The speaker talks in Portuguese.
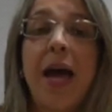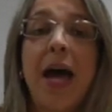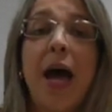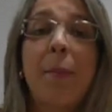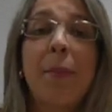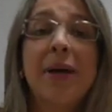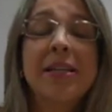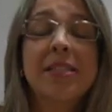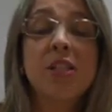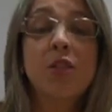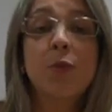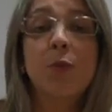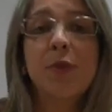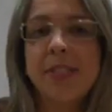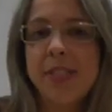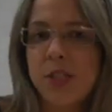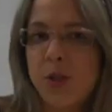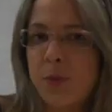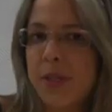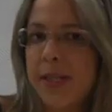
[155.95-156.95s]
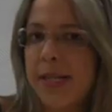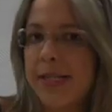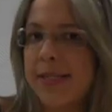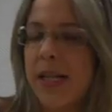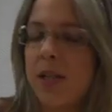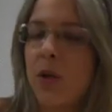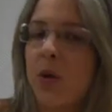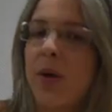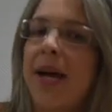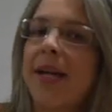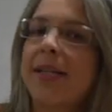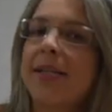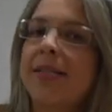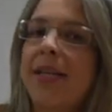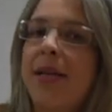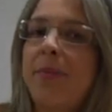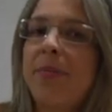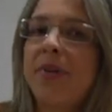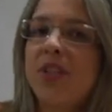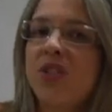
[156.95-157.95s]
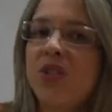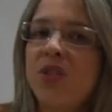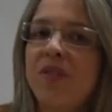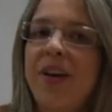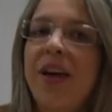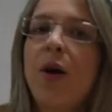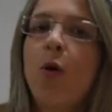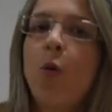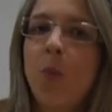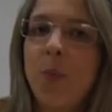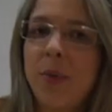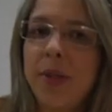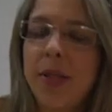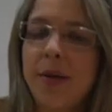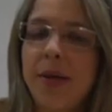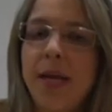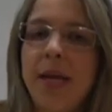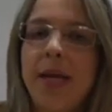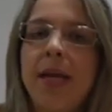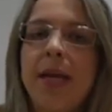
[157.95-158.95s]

A máscara de procedimento tem que ser trocada sempre que estiver úmida.